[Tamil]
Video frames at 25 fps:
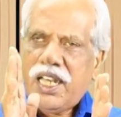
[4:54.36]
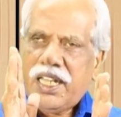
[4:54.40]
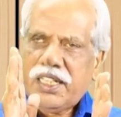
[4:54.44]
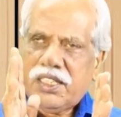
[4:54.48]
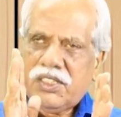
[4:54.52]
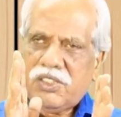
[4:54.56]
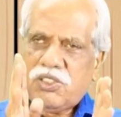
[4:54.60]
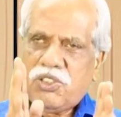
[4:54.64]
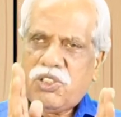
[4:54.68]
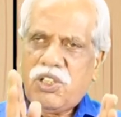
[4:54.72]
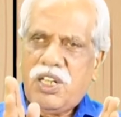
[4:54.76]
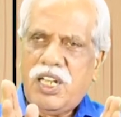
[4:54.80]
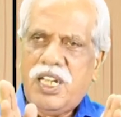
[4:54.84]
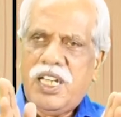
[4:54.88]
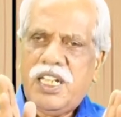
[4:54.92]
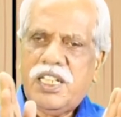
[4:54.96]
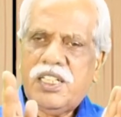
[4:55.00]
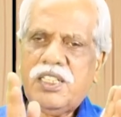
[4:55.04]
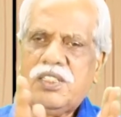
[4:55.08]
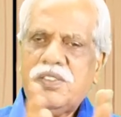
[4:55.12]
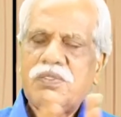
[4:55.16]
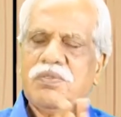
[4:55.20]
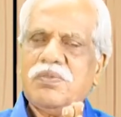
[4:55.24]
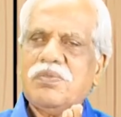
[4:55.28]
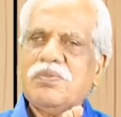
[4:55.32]

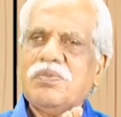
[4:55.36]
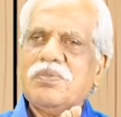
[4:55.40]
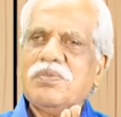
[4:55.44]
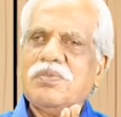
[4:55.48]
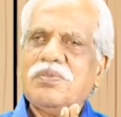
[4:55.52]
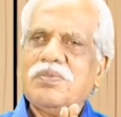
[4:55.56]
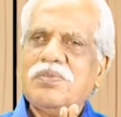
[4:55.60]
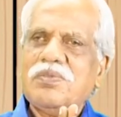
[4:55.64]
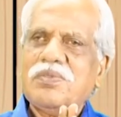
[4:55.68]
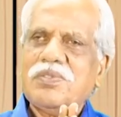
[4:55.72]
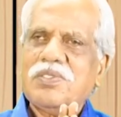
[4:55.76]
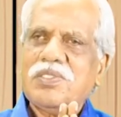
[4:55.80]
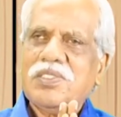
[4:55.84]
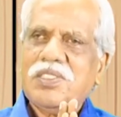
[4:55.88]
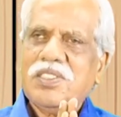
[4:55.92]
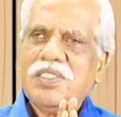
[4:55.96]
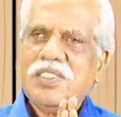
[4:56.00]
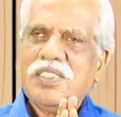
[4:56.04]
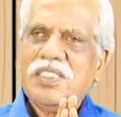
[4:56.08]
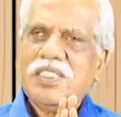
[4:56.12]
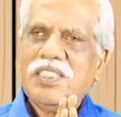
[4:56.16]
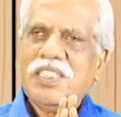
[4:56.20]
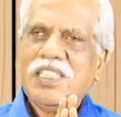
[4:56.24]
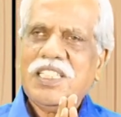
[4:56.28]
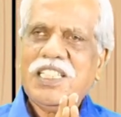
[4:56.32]
அற்றார்
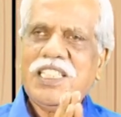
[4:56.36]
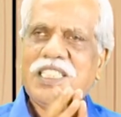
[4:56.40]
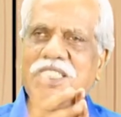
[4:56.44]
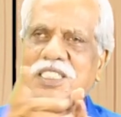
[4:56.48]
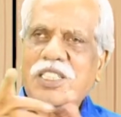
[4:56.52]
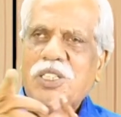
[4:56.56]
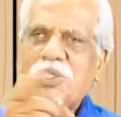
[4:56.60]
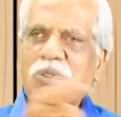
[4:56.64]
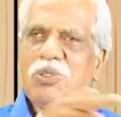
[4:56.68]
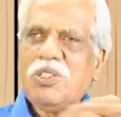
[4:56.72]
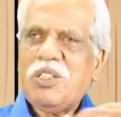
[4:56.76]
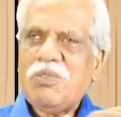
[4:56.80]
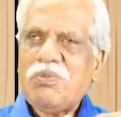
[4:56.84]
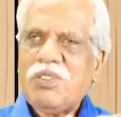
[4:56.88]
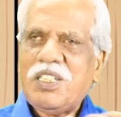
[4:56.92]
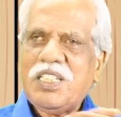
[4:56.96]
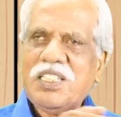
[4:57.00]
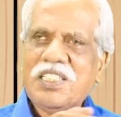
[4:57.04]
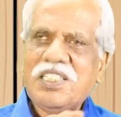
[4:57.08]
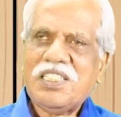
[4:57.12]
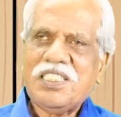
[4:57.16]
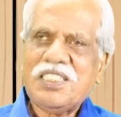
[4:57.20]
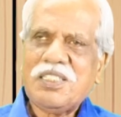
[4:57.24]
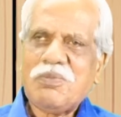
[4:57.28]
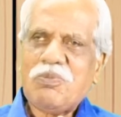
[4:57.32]
ஆ திருக்குள்ள
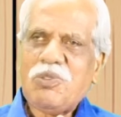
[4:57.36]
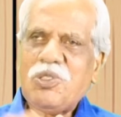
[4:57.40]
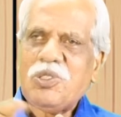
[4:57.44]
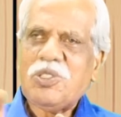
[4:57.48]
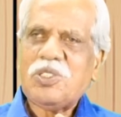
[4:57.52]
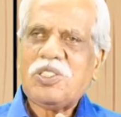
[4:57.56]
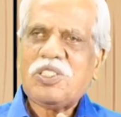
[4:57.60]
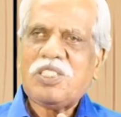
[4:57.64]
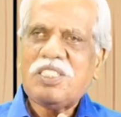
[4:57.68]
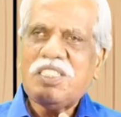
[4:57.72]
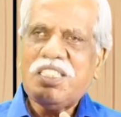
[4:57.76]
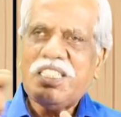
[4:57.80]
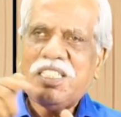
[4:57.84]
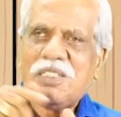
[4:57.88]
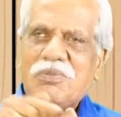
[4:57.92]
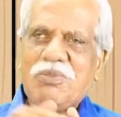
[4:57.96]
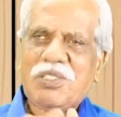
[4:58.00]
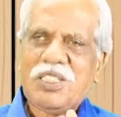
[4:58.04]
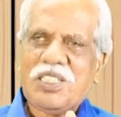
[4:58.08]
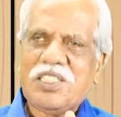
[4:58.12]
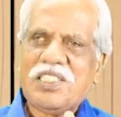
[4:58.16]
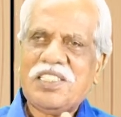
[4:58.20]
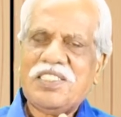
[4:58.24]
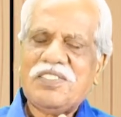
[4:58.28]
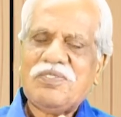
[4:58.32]
பாருங்கள் இங்கே போட்டுட்ருக்குறாங்க
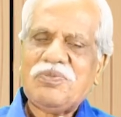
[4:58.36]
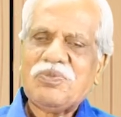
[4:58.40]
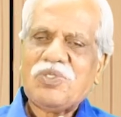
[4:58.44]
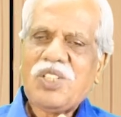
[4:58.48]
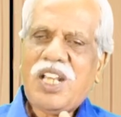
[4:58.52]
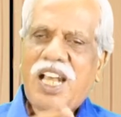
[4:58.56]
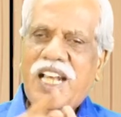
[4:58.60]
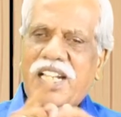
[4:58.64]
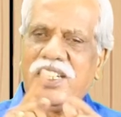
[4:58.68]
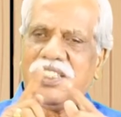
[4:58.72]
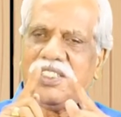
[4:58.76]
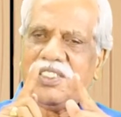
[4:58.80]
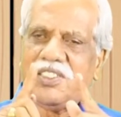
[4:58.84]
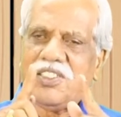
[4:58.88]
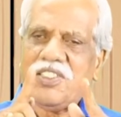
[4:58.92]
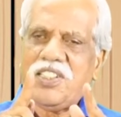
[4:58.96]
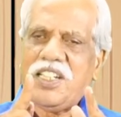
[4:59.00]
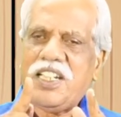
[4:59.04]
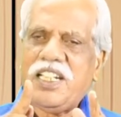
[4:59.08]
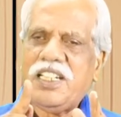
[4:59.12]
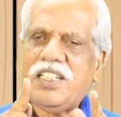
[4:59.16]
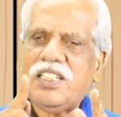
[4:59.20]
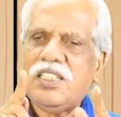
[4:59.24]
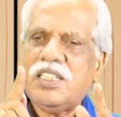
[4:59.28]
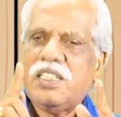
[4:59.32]
பாருங்கள்
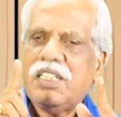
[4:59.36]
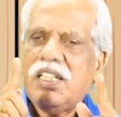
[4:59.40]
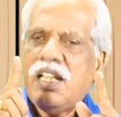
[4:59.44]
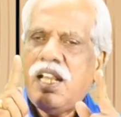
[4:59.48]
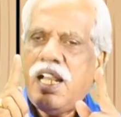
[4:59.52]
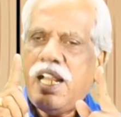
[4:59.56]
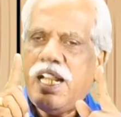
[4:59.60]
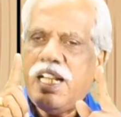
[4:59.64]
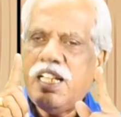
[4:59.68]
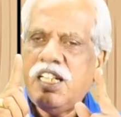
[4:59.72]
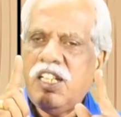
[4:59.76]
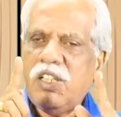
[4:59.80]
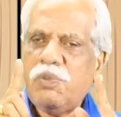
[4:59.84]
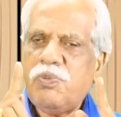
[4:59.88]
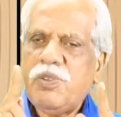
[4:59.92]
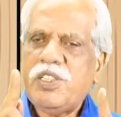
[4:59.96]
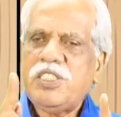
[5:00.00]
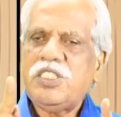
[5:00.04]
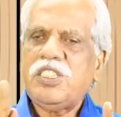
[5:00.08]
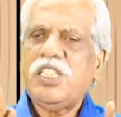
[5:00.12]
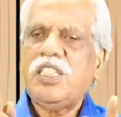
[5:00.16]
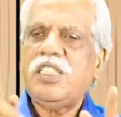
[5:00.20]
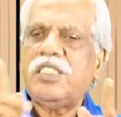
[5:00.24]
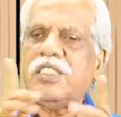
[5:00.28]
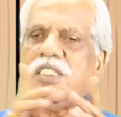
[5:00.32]
அற்றார்
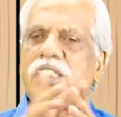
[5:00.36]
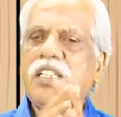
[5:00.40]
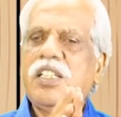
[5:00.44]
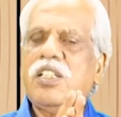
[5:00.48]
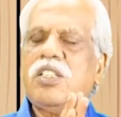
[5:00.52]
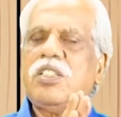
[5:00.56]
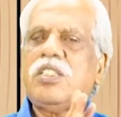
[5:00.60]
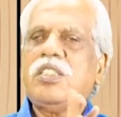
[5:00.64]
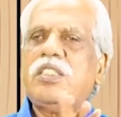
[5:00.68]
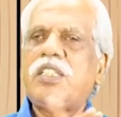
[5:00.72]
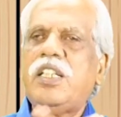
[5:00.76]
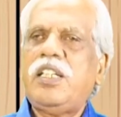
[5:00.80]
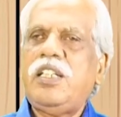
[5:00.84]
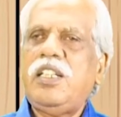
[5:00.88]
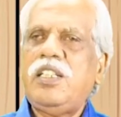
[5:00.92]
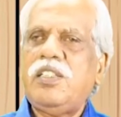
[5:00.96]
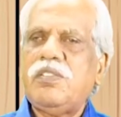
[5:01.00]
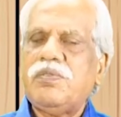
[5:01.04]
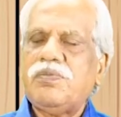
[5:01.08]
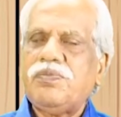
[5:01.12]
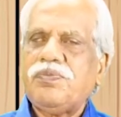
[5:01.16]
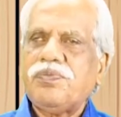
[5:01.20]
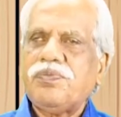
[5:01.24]
அழிபசை தீர்த்தல்